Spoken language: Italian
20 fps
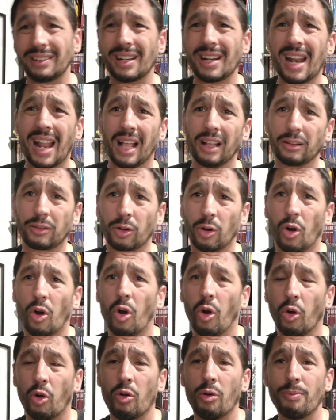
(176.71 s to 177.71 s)
Tra l'altro
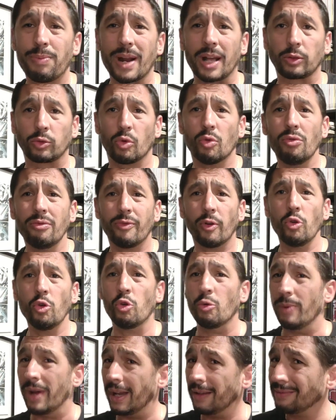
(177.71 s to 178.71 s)
ho comprato un
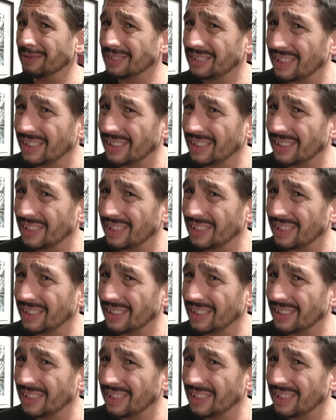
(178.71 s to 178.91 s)
volume,